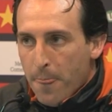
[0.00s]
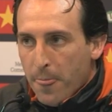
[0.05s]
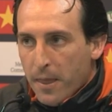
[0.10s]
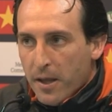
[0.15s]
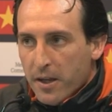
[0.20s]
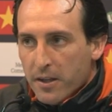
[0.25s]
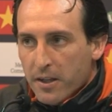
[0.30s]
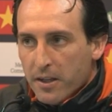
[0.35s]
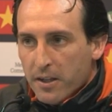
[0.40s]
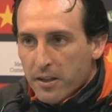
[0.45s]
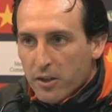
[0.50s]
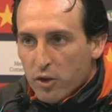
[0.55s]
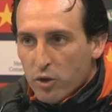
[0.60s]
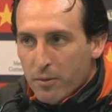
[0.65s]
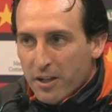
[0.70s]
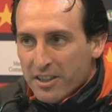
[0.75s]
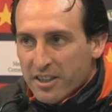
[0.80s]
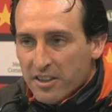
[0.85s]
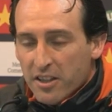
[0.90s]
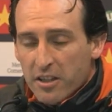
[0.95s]
eh, de,
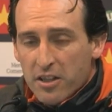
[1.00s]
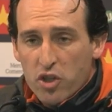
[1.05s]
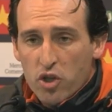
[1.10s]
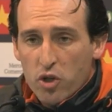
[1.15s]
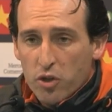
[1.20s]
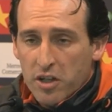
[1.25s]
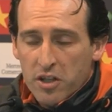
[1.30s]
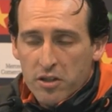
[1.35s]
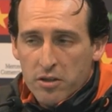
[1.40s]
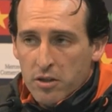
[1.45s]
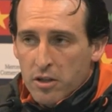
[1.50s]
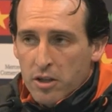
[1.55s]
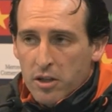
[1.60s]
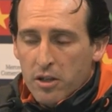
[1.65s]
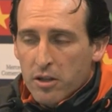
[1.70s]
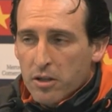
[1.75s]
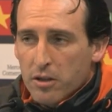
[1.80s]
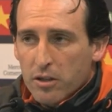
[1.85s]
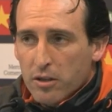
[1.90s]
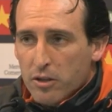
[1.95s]
tomar esas decisiones,
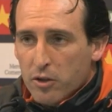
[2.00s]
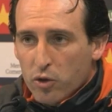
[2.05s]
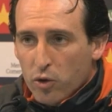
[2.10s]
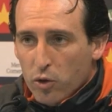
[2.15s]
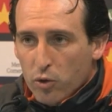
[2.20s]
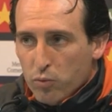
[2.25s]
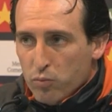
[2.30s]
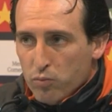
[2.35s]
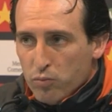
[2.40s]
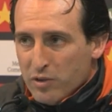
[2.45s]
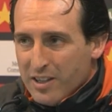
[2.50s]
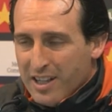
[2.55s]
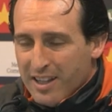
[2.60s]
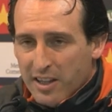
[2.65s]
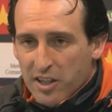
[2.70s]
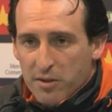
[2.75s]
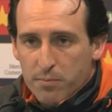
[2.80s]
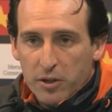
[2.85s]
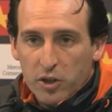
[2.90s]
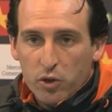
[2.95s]
eh, yo las
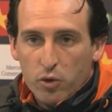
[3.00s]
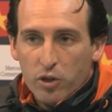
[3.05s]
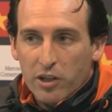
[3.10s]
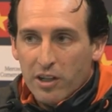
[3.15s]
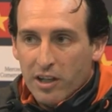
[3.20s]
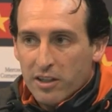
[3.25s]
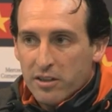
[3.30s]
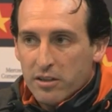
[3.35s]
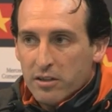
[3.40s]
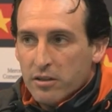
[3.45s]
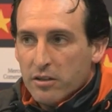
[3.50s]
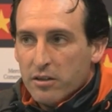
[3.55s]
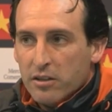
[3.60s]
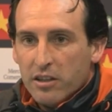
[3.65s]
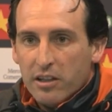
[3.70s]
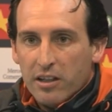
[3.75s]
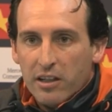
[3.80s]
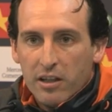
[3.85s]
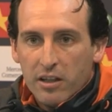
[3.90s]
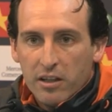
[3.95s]
respeto y las,
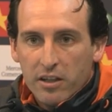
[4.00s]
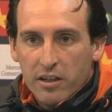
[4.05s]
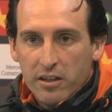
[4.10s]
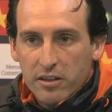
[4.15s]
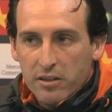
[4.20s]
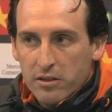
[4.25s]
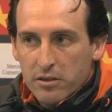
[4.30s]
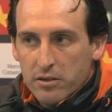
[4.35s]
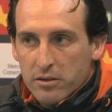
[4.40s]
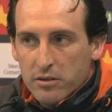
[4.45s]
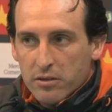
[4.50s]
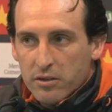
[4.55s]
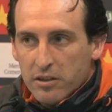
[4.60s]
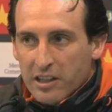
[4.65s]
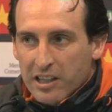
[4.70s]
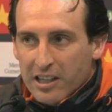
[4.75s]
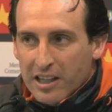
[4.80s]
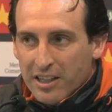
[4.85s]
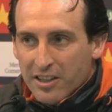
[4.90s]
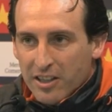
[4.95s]
y, las,
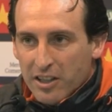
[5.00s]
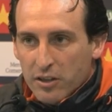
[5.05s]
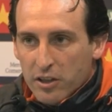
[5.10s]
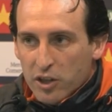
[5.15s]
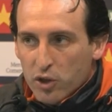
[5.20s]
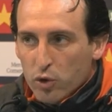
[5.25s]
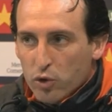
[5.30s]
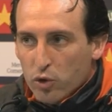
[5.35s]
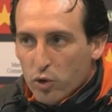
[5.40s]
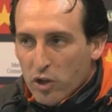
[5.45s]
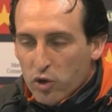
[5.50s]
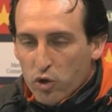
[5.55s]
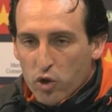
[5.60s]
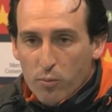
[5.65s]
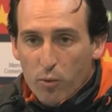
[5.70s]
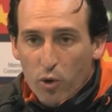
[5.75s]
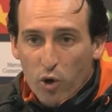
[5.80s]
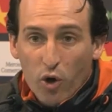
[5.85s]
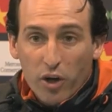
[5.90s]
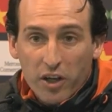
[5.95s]
entiendo todas
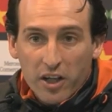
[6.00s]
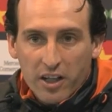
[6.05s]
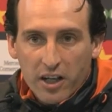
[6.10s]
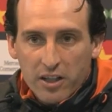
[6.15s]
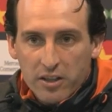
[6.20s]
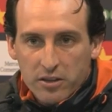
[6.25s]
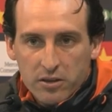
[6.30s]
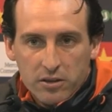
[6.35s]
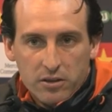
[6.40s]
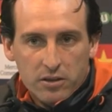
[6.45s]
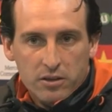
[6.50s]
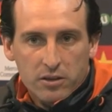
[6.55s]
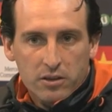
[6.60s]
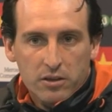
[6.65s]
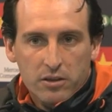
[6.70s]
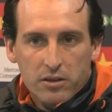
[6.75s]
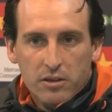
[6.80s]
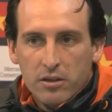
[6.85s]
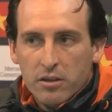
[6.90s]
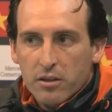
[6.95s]
como lógicas.
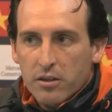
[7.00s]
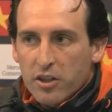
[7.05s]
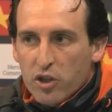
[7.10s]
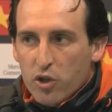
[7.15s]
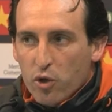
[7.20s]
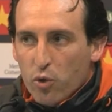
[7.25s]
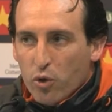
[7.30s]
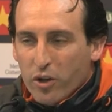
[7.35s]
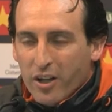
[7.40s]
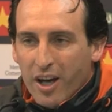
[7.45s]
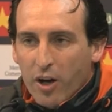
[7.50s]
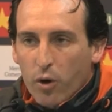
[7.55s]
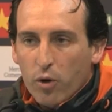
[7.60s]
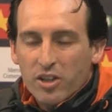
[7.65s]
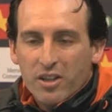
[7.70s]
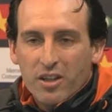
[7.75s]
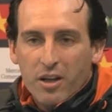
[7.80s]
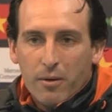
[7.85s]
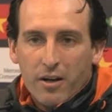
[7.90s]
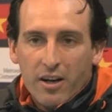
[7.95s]
Yo lo que hago
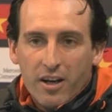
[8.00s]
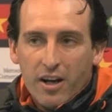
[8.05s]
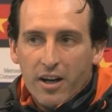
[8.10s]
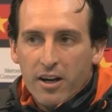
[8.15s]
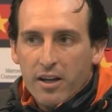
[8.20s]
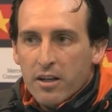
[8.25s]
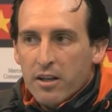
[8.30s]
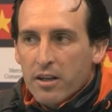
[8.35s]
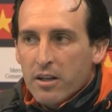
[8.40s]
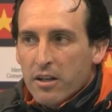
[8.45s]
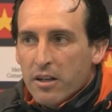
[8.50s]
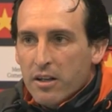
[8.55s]
es trabajar